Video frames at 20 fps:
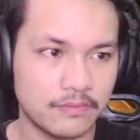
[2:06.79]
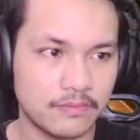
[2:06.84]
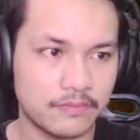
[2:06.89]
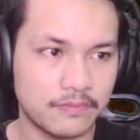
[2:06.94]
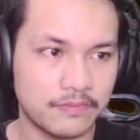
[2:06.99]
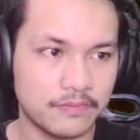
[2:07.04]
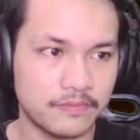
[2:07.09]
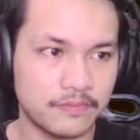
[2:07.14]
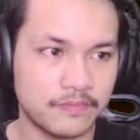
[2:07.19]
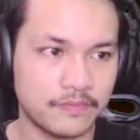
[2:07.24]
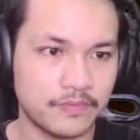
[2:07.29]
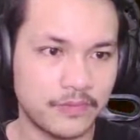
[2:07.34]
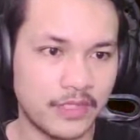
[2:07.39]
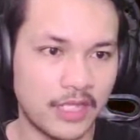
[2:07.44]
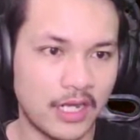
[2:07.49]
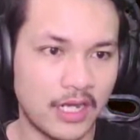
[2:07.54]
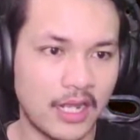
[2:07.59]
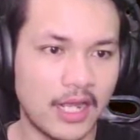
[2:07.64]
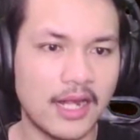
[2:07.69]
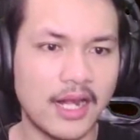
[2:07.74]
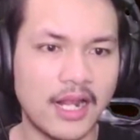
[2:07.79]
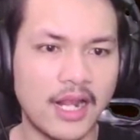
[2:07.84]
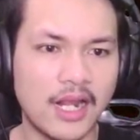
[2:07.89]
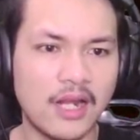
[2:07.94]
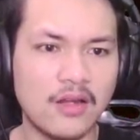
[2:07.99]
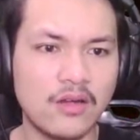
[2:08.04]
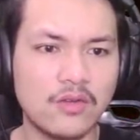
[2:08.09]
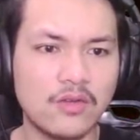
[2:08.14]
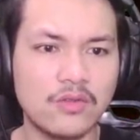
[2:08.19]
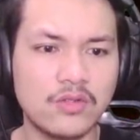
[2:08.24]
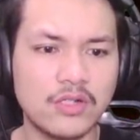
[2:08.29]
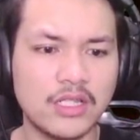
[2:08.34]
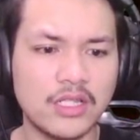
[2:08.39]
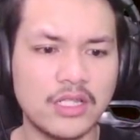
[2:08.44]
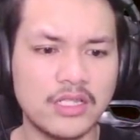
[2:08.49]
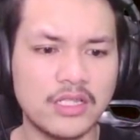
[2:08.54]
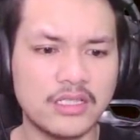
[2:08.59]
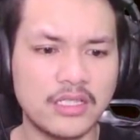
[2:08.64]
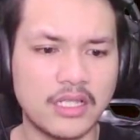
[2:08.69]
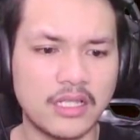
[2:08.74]
Hmm, gara-gara lu
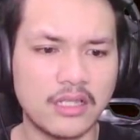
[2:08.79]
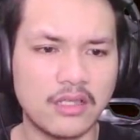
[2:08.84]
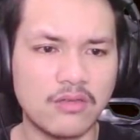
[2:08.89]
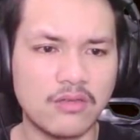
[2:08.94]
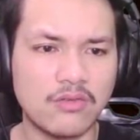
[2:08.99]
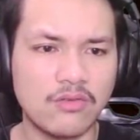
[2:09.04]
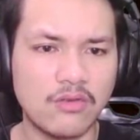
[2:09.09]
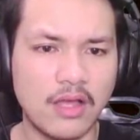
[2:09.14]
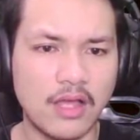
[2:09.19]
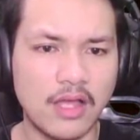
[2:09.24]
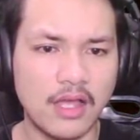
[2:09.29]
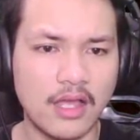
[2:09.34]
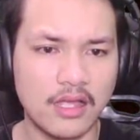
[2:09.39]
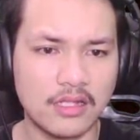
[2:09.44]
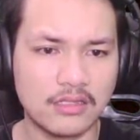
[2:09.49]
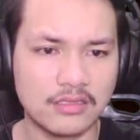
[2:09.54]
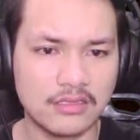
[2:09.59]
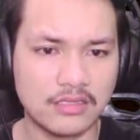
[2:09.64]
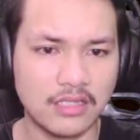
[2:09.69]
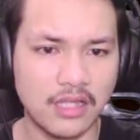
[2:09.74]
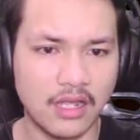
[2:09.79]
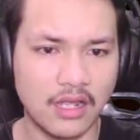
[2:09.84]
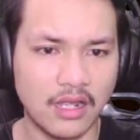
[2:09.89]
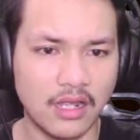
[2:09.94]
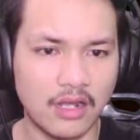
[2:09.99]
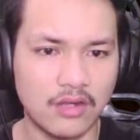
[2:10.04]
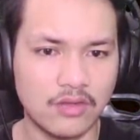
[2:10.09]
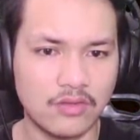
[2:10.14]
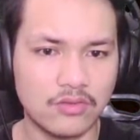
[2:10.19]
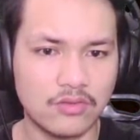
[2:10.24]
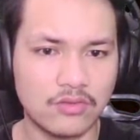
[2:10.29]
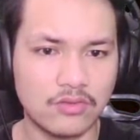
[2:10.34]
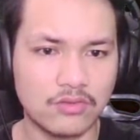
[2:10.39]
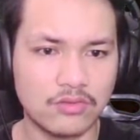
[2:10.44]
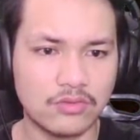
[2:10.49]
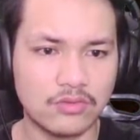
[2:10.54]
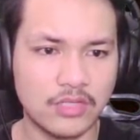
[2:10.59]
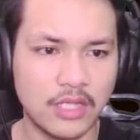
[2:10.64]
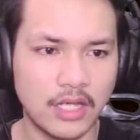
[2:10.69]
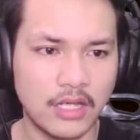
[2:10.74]
nih jeki gua. Astaga lu
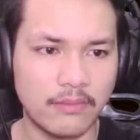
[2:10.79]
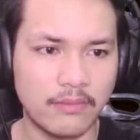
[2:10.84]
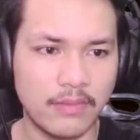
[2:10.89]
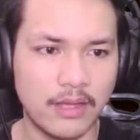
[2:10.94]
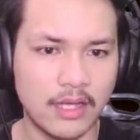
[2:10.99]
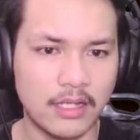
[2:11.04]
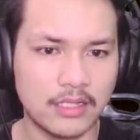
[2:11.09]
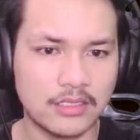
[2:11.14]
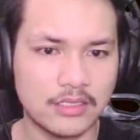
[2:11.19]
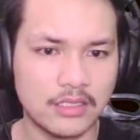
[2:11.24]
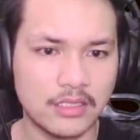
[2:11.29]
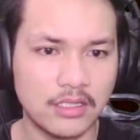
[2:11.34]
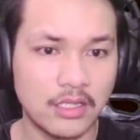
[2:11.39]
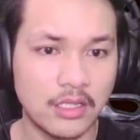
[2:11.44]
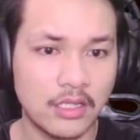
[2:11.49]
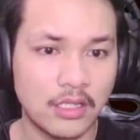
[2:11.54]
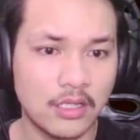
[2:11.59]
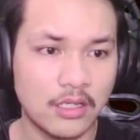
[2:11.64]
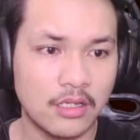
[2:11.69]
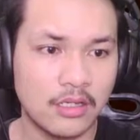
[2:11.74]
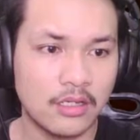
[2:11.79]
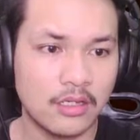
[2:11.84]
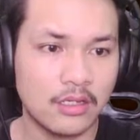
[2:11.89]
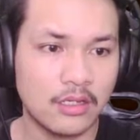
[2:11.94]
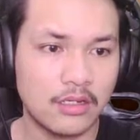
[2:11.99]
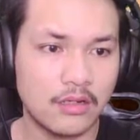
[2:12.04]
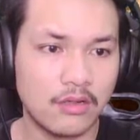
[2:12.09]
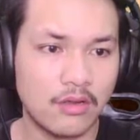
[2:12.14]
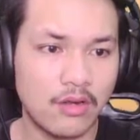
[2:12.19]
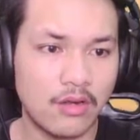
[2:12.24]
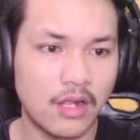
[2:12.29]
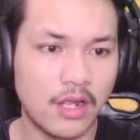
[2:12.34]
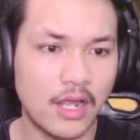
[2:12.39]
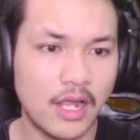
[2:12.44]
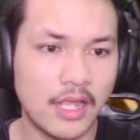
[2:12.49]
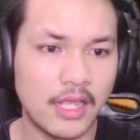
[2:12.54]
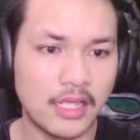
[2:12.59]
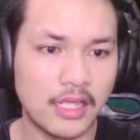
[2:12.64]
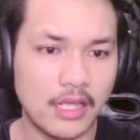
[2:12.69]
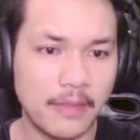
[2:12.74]
jahat banget sih. Ini orang
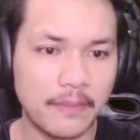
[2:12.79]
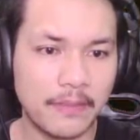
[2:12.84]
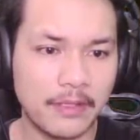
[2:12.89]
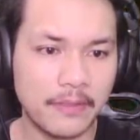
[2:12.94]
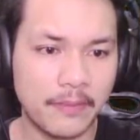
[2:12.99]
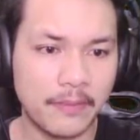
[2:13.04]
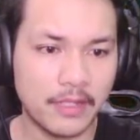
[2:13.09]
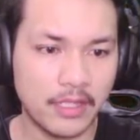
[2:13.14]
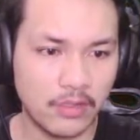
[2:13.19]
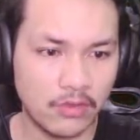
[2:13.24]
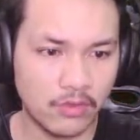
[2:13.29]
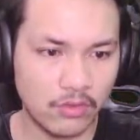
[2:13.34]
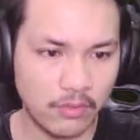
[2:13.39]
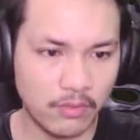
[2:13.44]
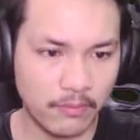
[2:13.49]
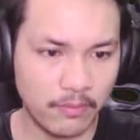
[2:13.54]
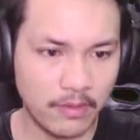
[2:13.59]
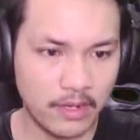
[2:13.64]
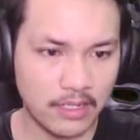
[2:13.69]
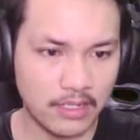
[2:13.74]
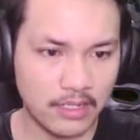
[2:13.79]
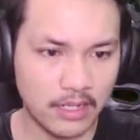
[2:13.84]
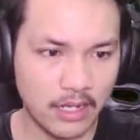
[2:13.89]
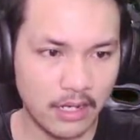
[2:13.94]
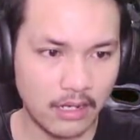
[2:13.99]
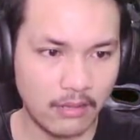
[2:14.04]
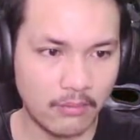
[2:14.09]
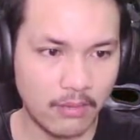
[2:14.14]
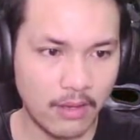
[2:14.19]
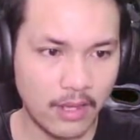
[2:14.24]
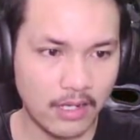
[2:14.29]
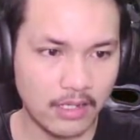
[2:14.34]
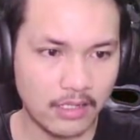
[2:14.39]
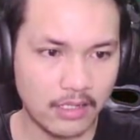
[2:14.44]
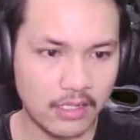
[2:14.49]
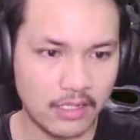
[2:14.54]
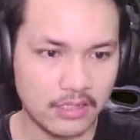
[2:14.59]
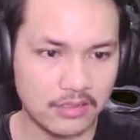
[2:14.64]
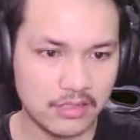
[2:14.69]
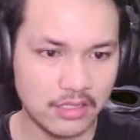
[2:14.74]
kaya tapi tempat tidurnya berantakan banget,
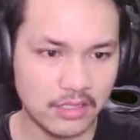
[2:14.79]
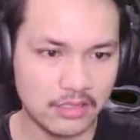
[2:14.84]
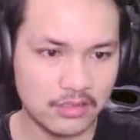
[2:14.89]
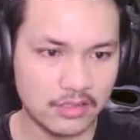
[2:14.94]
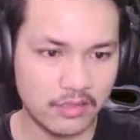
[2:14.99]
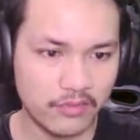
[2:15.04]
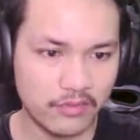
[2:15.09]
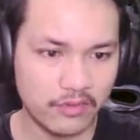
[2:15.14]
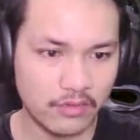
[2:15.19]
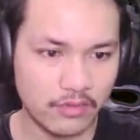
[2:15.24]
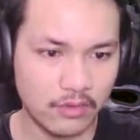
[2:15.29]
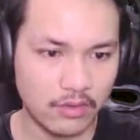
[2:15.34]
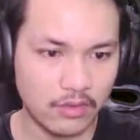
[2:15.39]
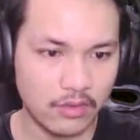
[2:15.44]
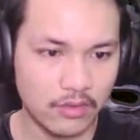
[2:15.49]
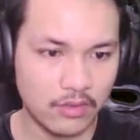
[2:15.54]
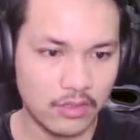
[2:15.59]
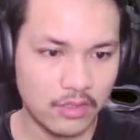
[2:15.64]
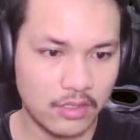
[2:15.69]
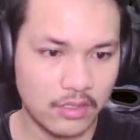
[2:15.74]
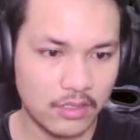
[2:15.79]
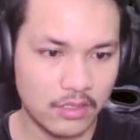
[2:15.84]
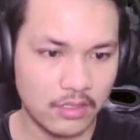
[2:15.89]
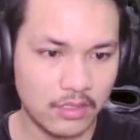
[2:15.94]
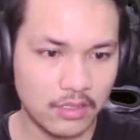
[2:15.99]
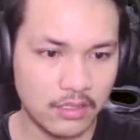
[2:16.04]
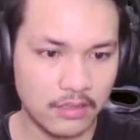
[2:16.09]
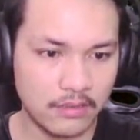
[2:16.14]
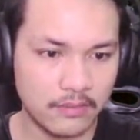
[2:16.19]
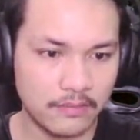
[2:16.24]
guys. Astagfirullah. Hmm.